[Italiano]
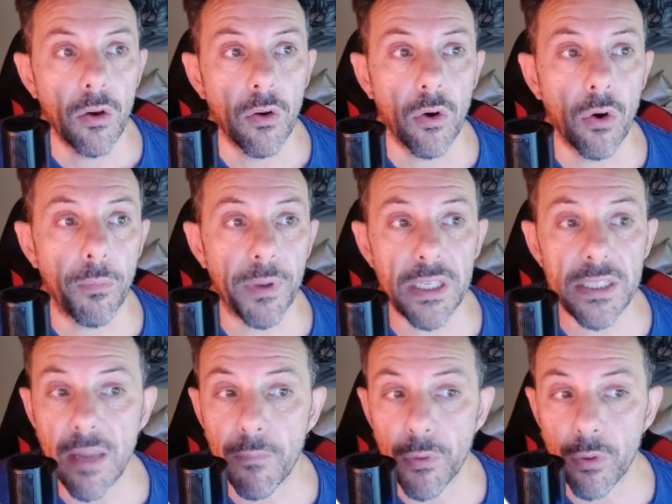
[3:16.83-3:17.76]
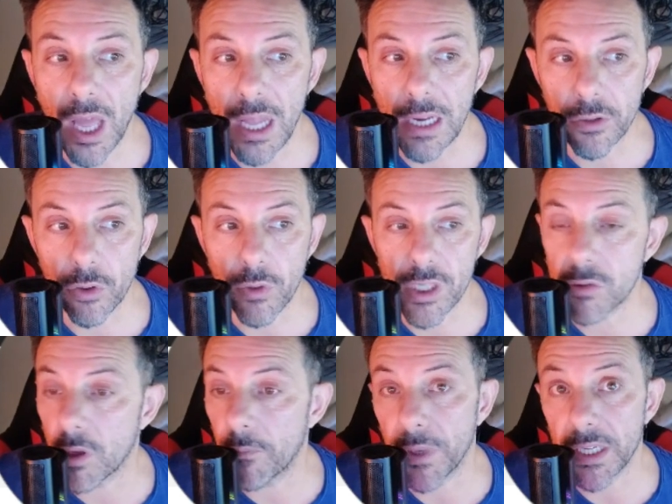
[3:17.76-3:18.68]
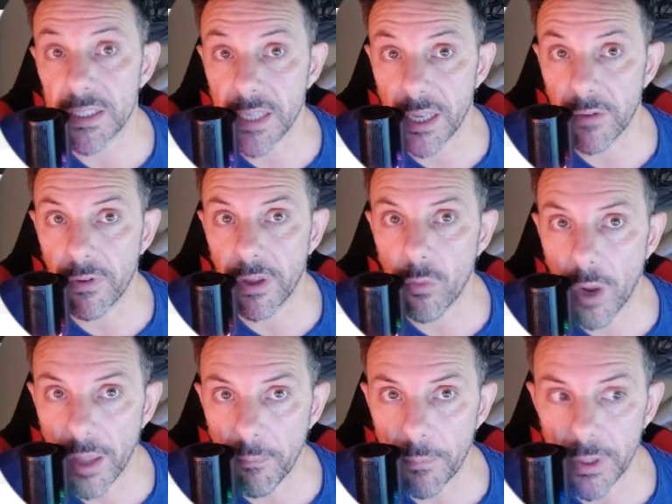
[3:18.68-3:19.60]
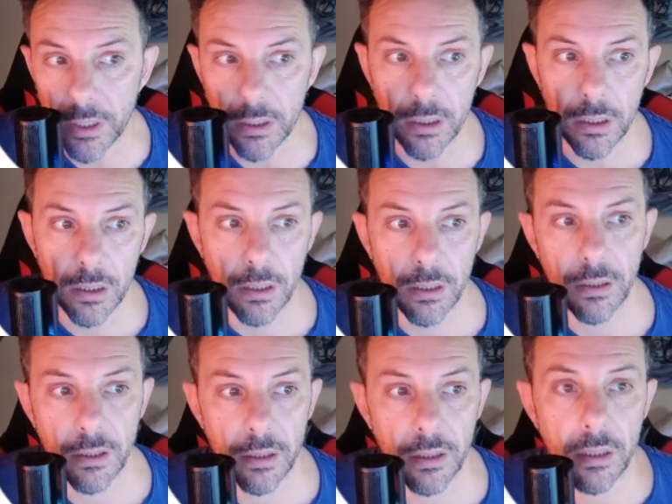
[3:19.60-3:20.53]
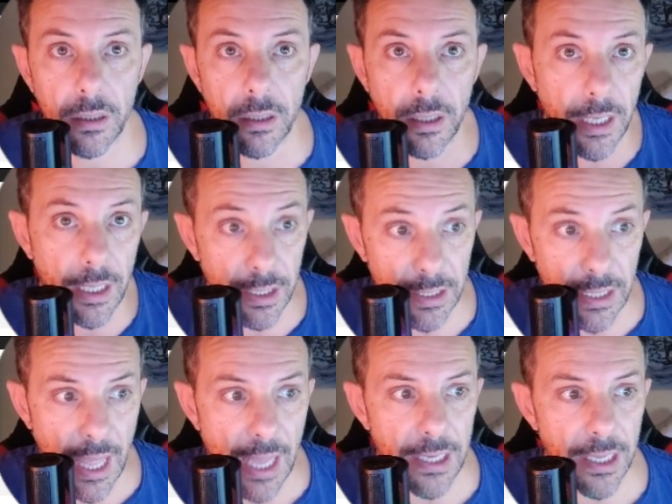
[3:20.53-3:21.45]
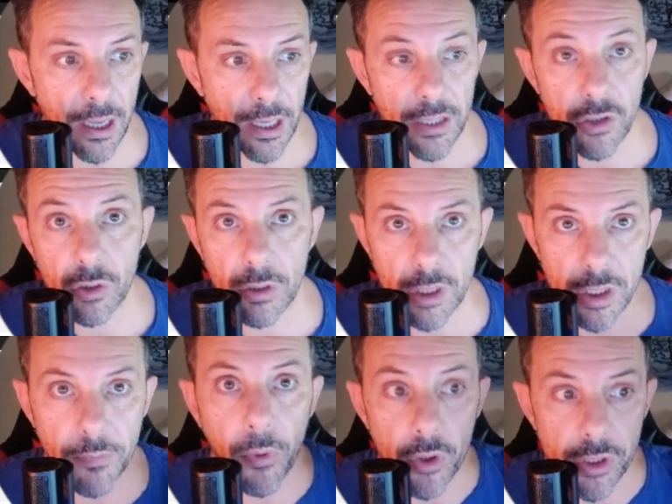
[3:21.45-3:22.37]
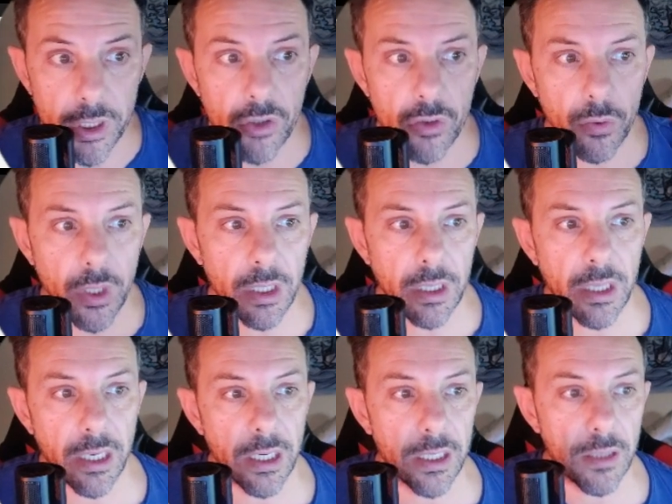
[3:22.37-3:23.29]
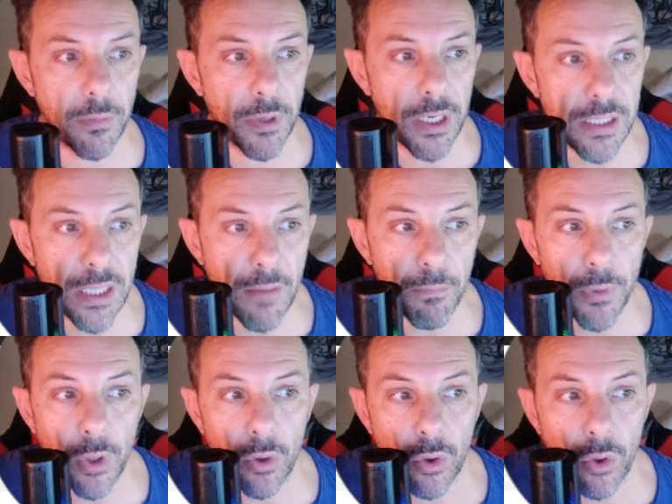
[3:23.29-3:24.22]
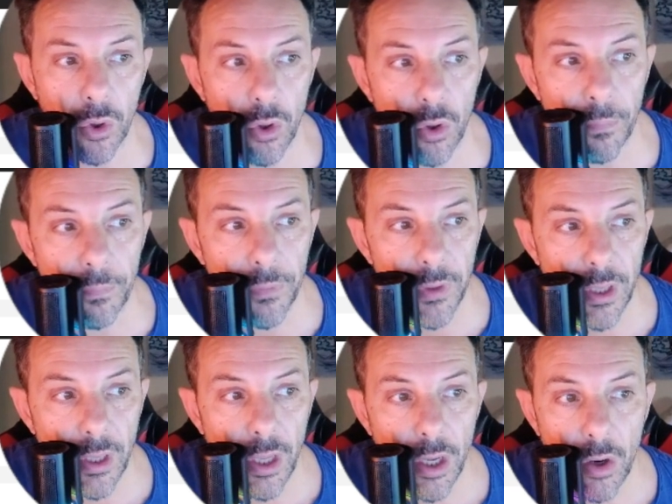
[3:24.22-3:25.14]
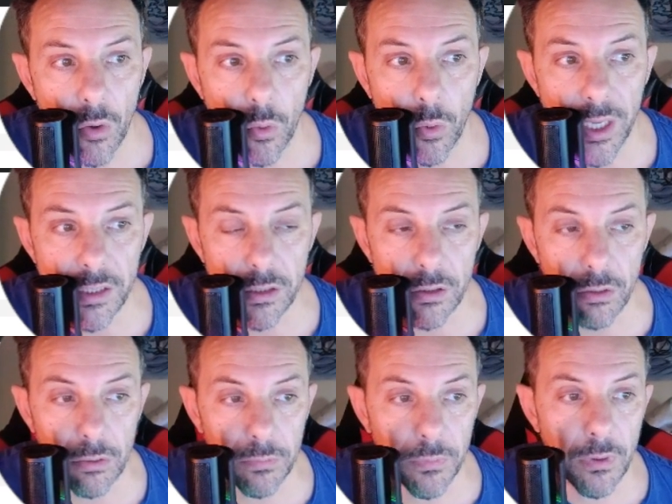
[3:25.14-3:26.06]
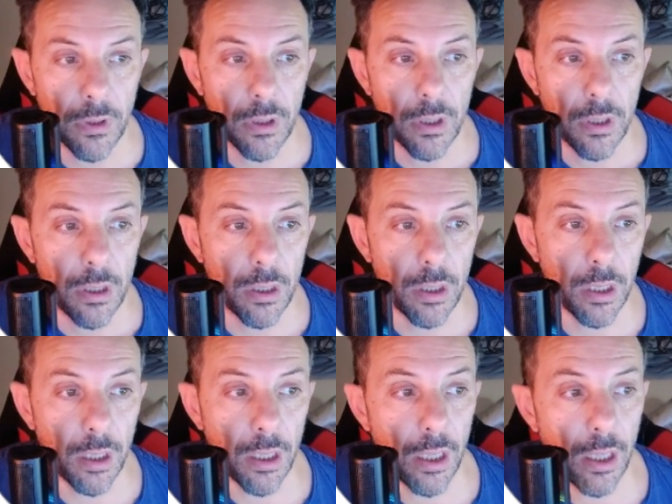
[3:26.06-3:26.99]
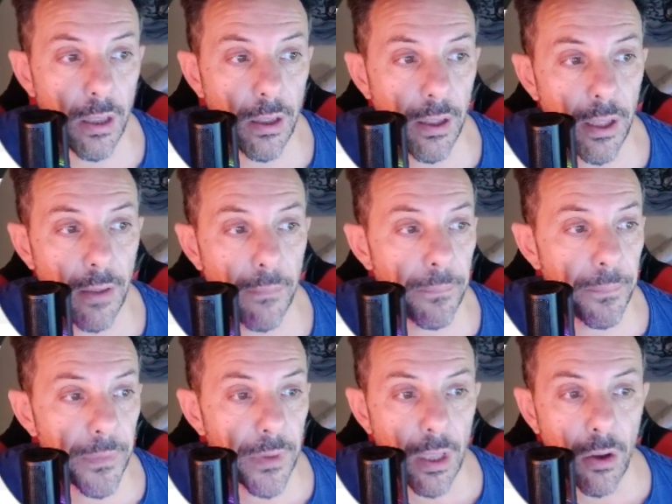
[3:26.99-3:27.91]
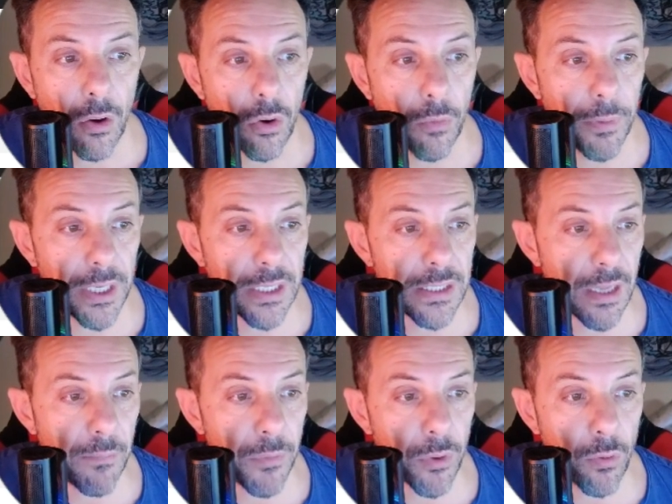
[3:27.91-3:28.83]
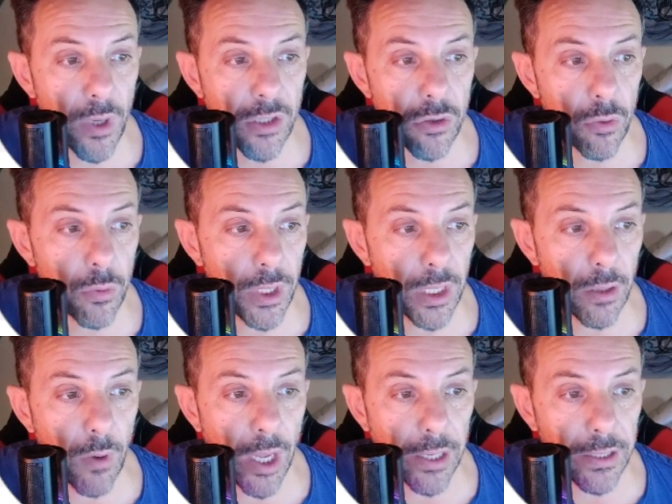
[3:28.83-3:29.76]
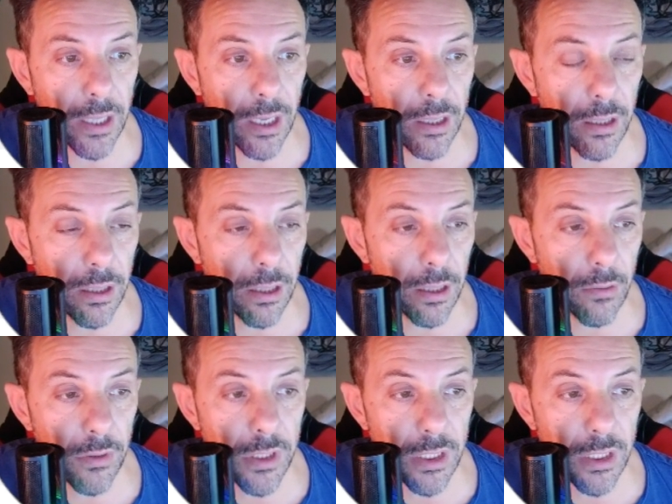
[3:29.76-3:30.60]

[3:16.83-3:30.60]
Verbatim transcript: O per esempio un altro, questo è per i server web in Italia che sono esposti su internet, per esempio questo Ehm, o per esempio questo qui, guarda, eh, questo